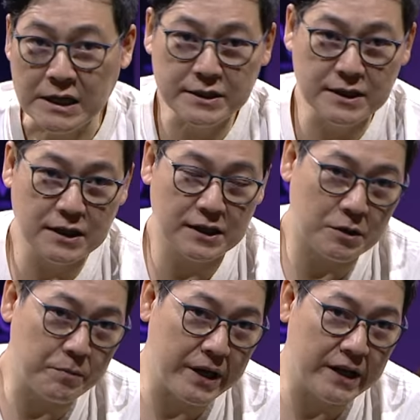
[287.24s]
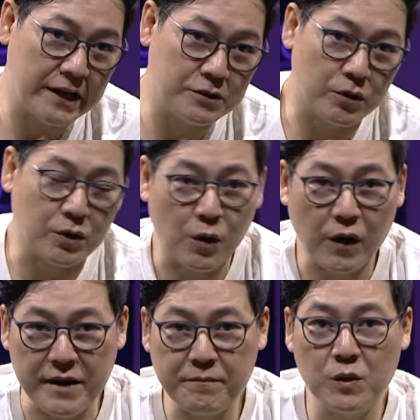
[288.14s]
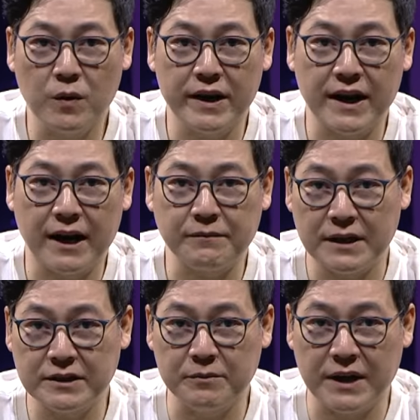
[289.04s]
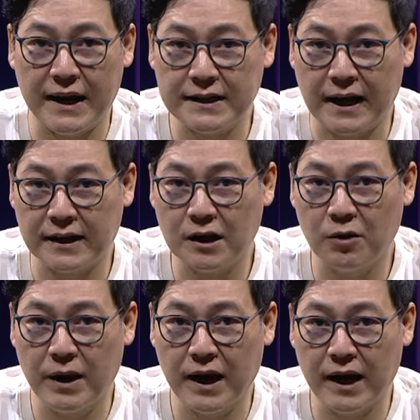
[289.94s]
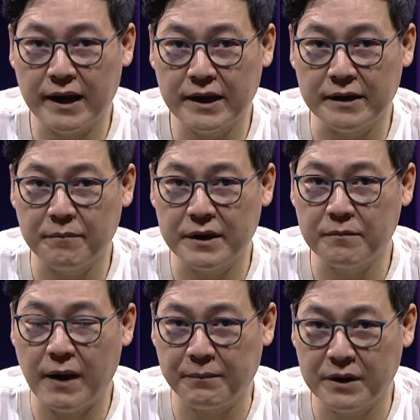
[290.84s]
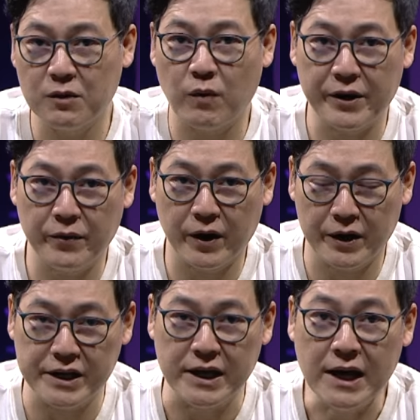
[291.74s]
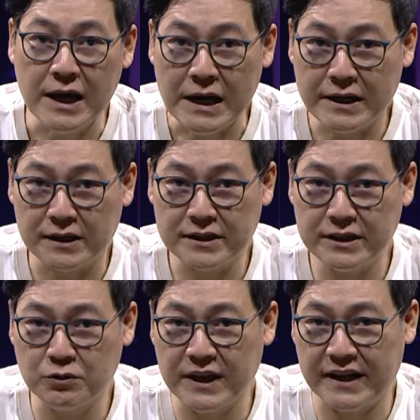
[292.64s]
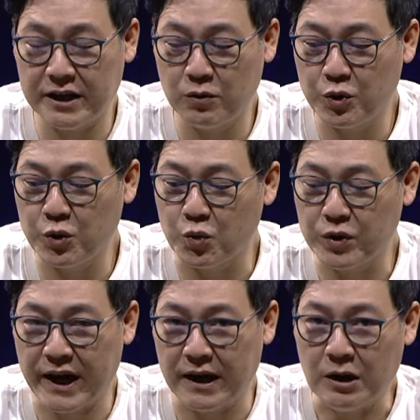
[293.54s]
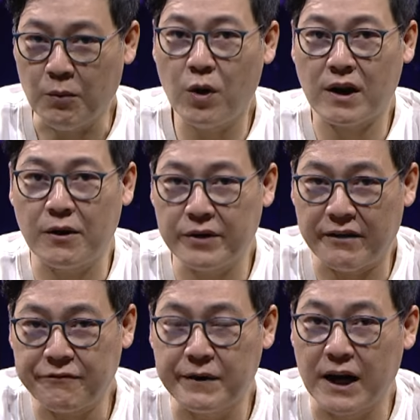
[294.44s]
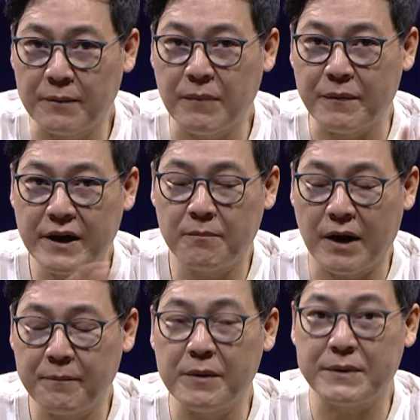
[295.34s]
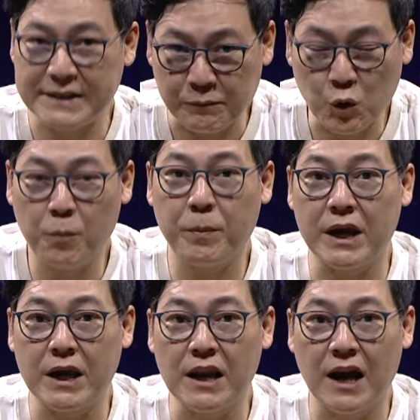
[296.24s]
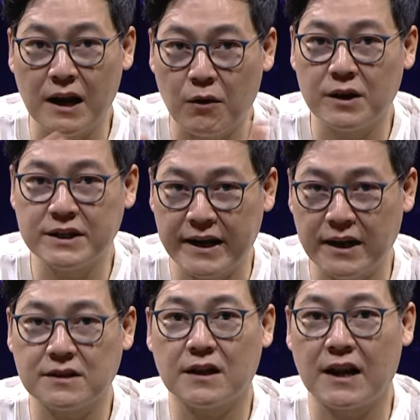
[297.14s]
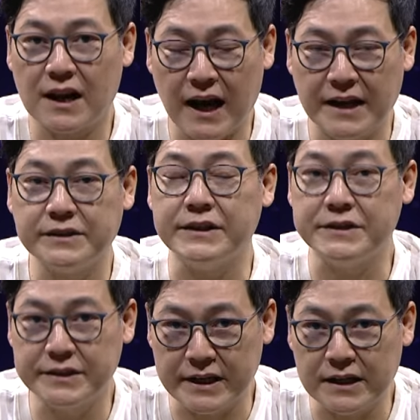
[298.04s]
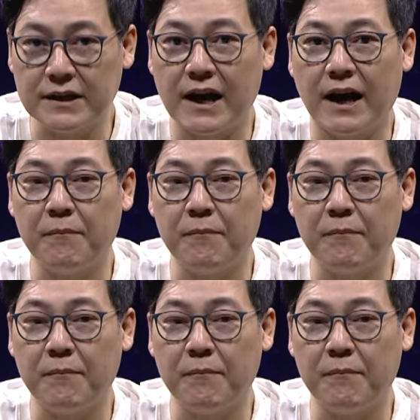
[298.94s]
ซึ่งก็จะมีในส่วนของคลิปด้วยนะครับ ถ้าทีมงานตัดเข้ามาให้เห็นเป็นภาพเคลื่อนไหวด้วยก็ดี อย่างที่ทุกท่านได้ดูอยู่เนี่ยพวกเราเนี่ยฝึกกันแบบนี้มาเป็นประจำทุกปี และเราก็ใช้ในสถานการณ์จริง ๆ นะครับ